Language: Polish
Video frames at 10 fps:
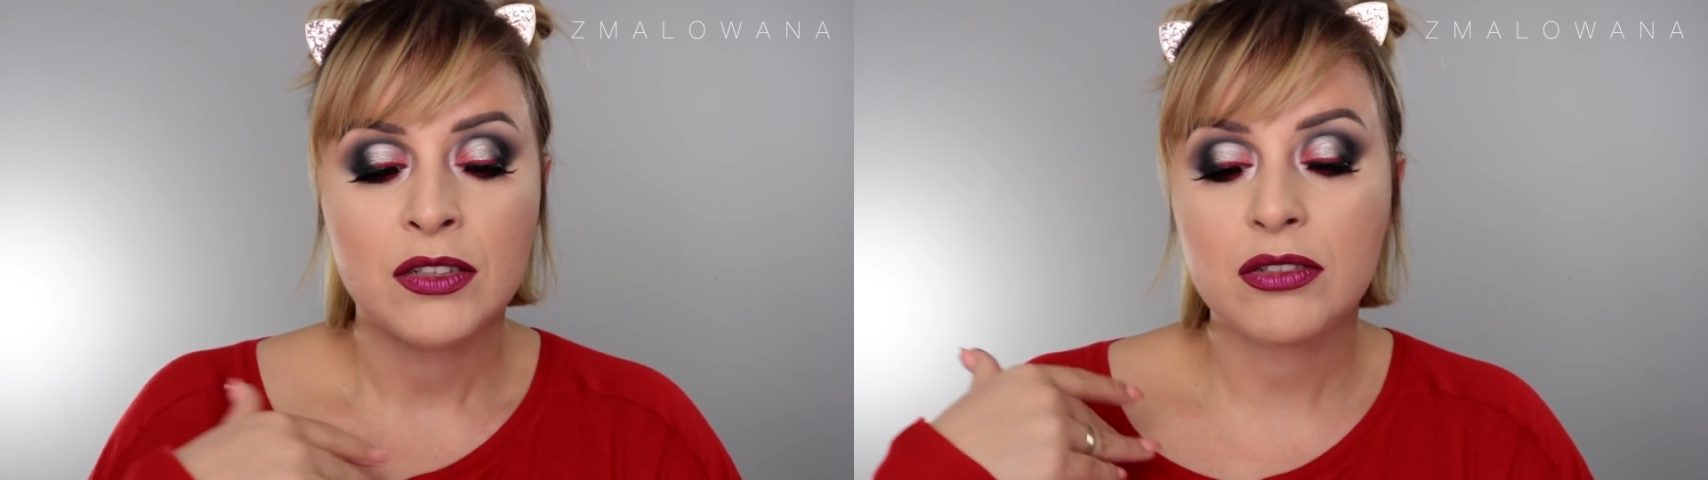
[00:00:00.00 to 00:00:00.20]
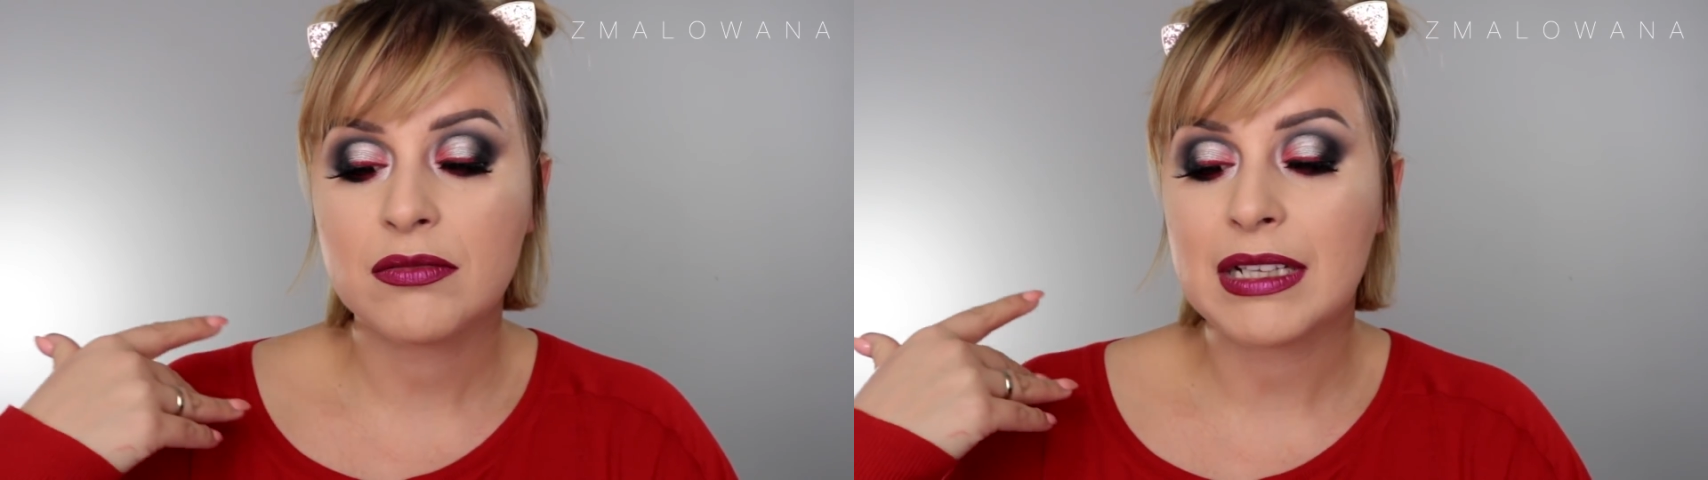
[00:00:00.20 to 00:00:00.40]

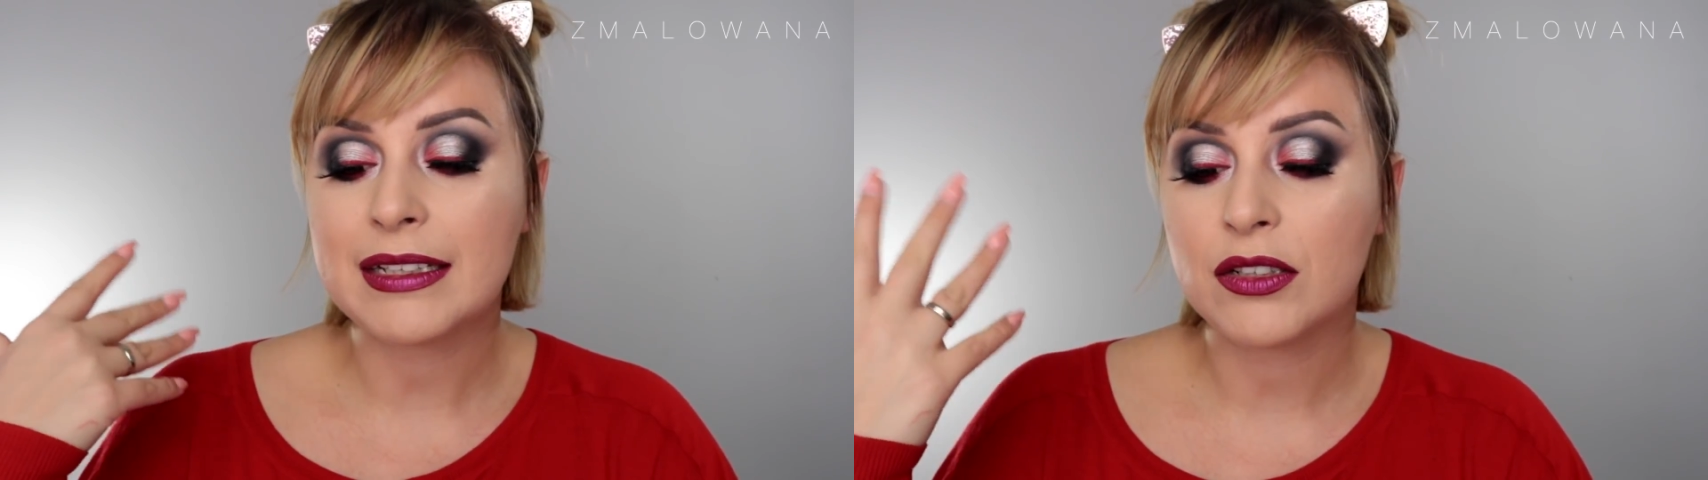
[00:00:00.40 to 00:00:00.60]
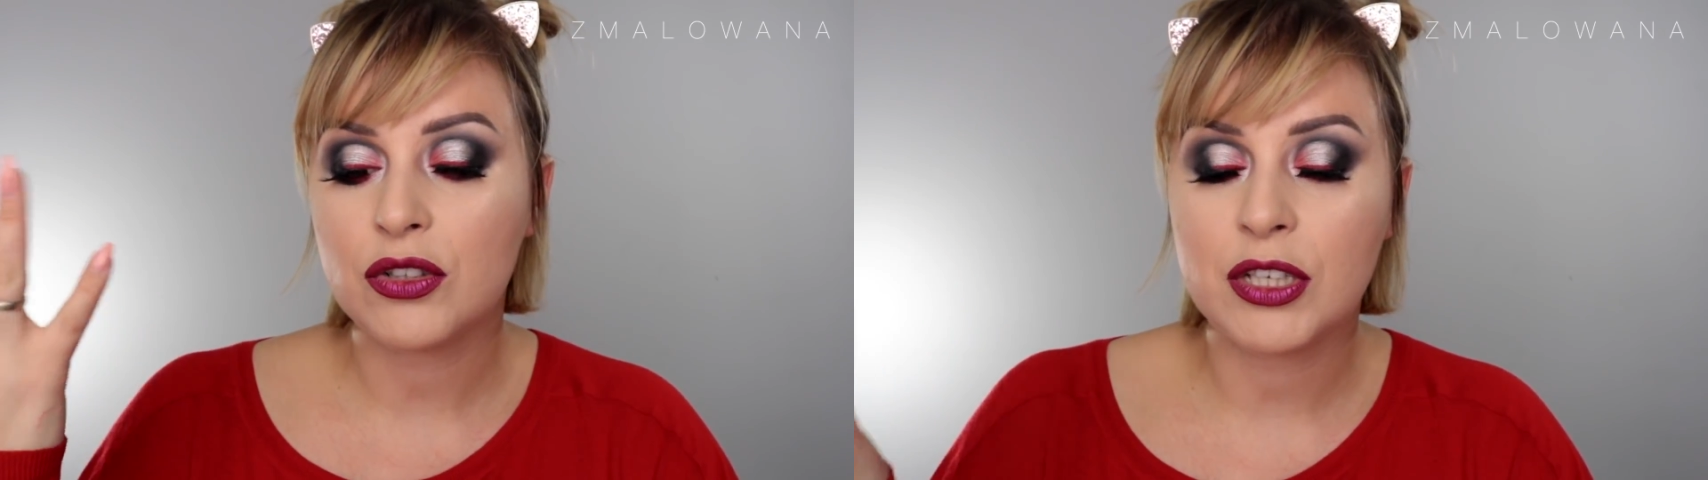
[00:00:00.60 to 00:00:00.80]
No,
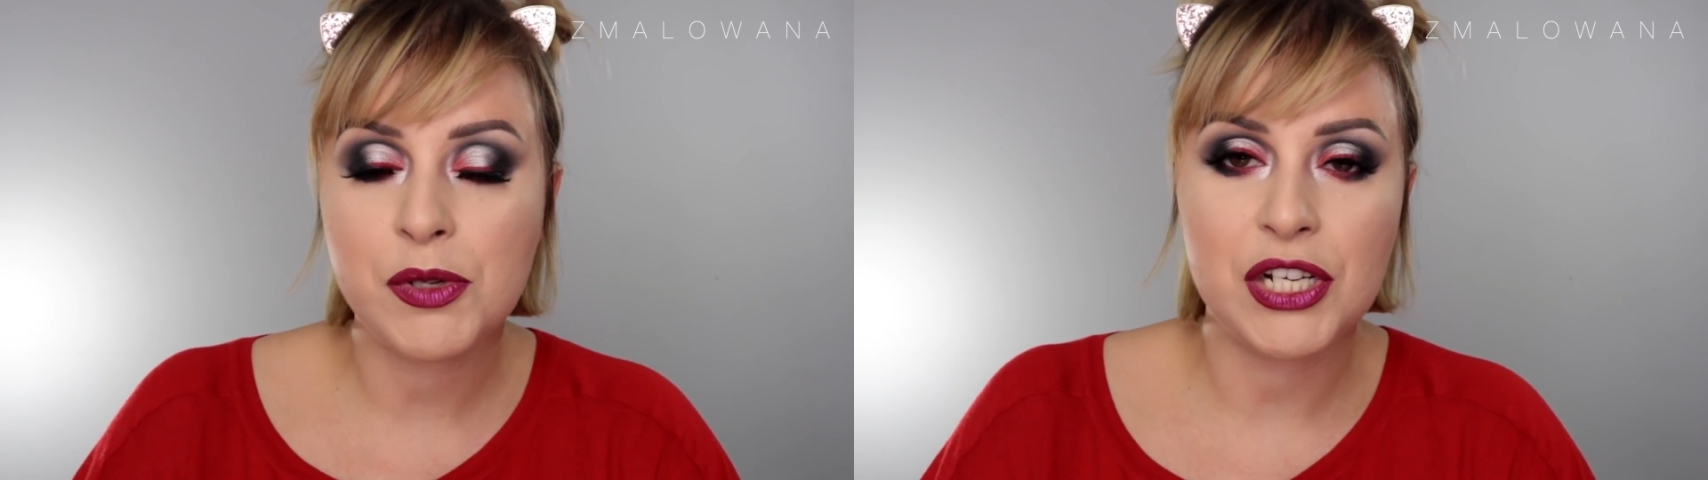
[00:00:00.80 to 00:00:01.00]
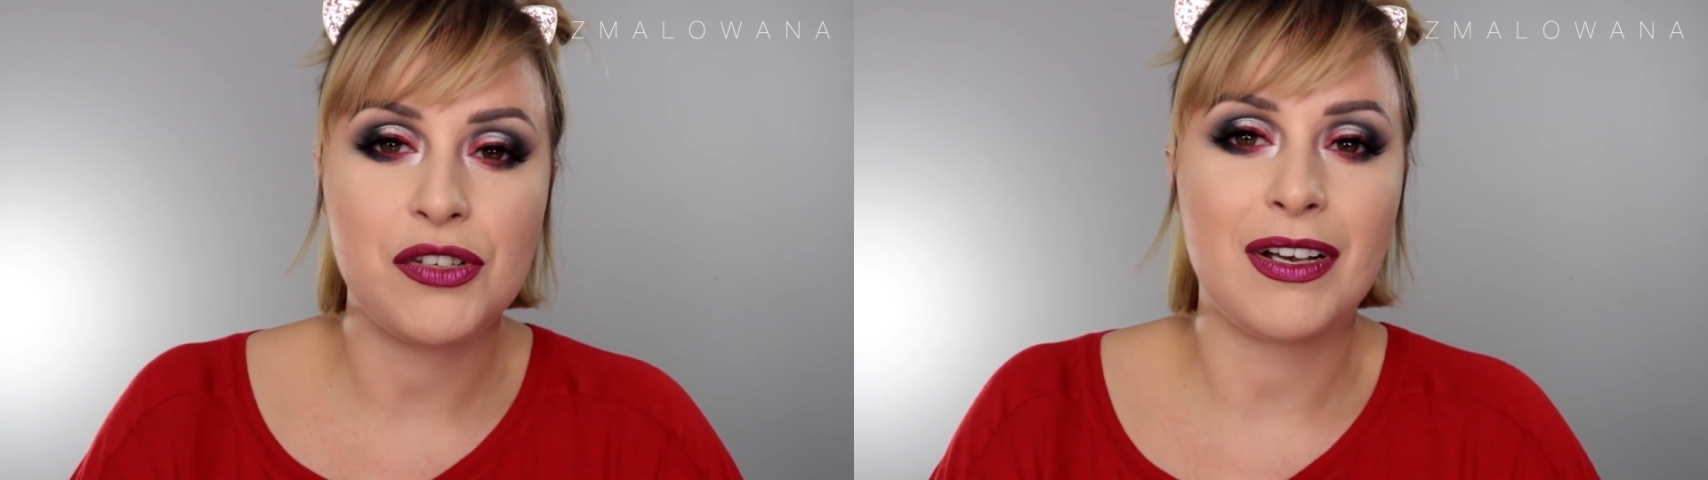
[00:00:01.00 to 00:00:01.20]
dlatego nie
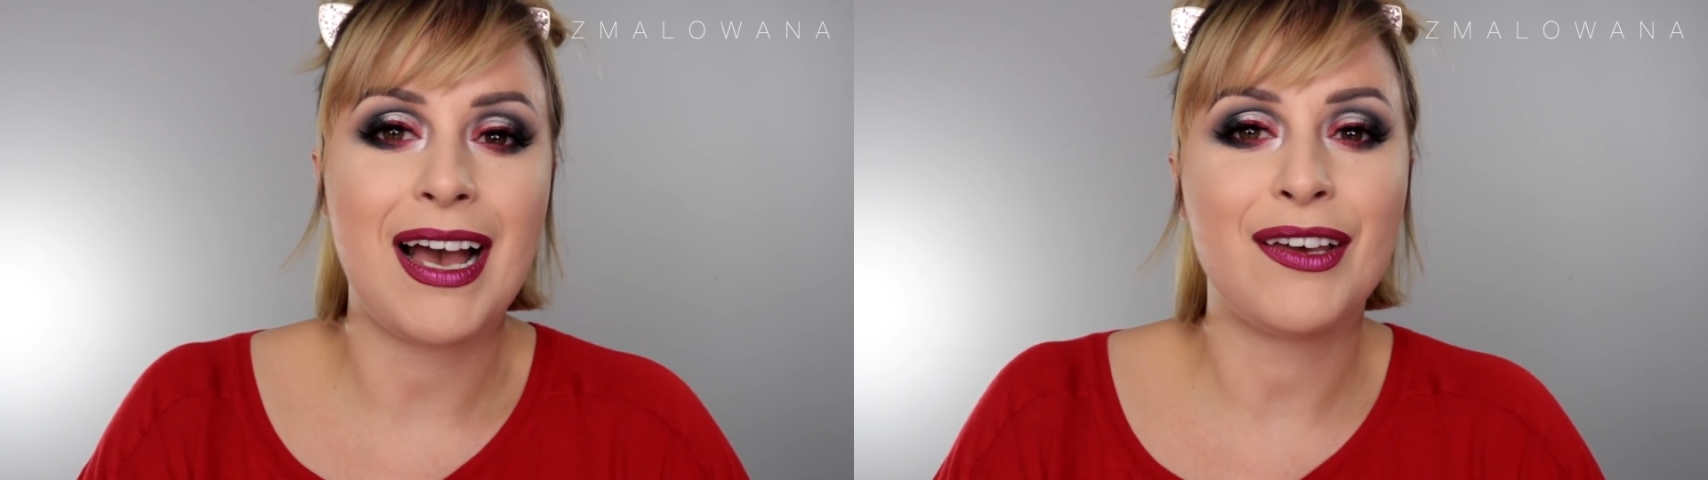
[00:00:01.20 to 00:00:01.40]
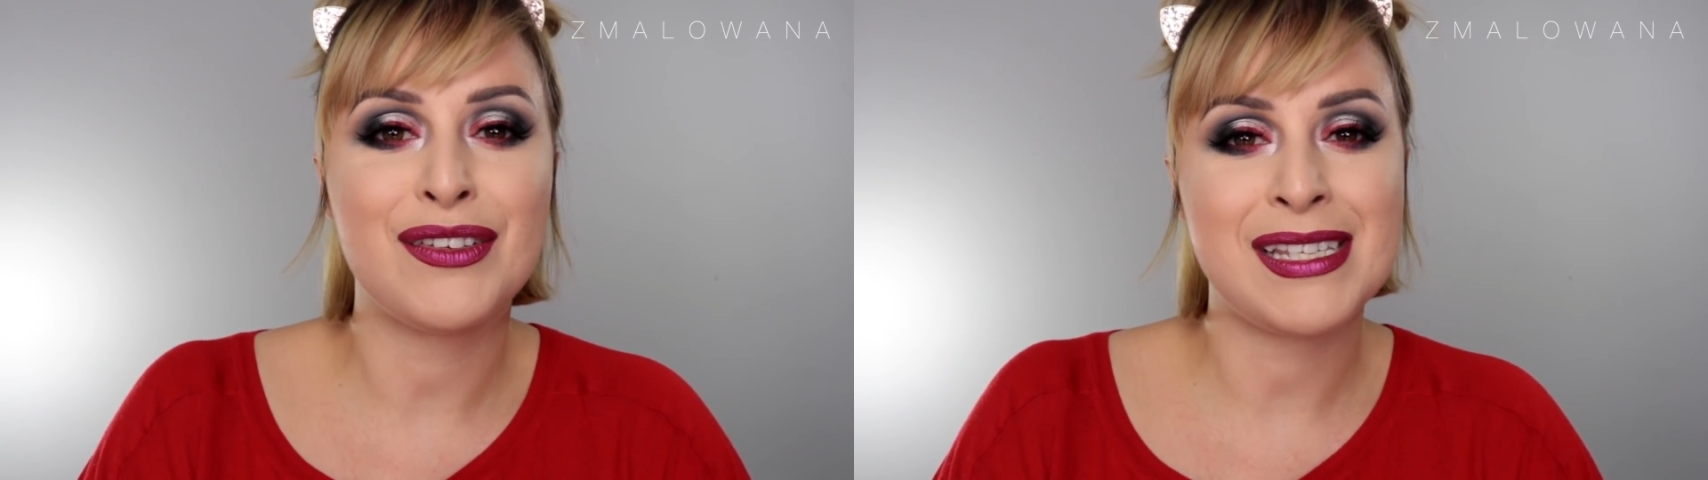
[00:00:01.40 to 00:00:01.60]

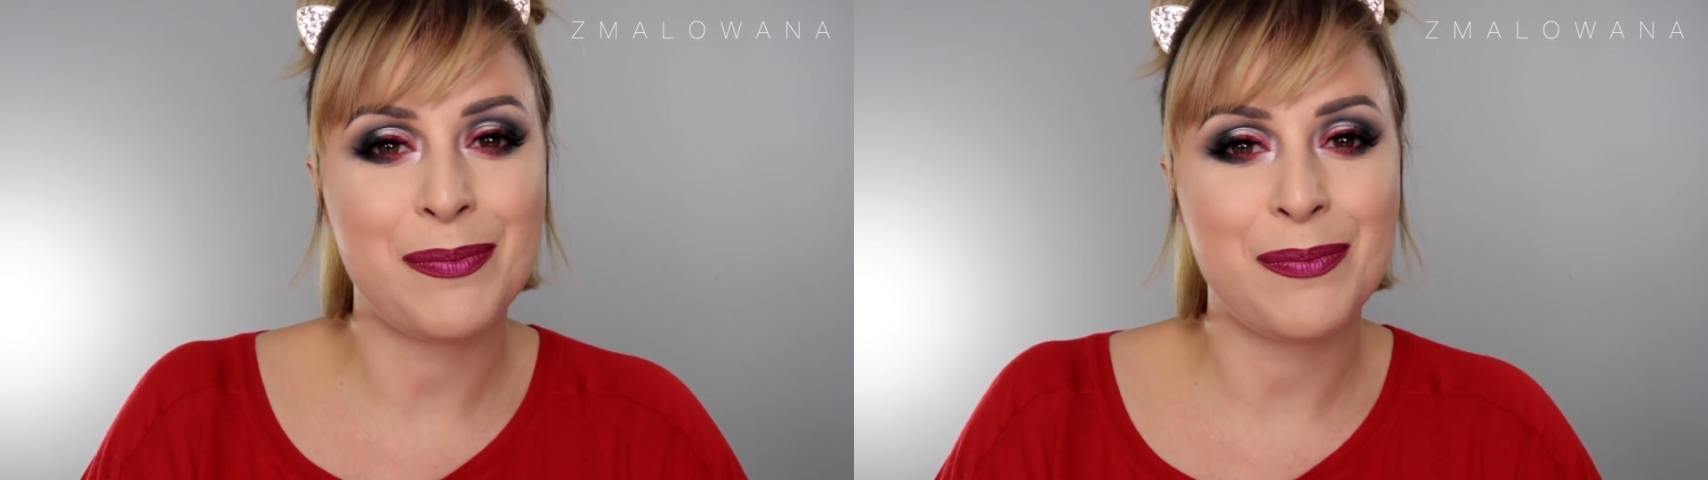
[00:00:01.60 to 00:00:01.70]
przeciągając,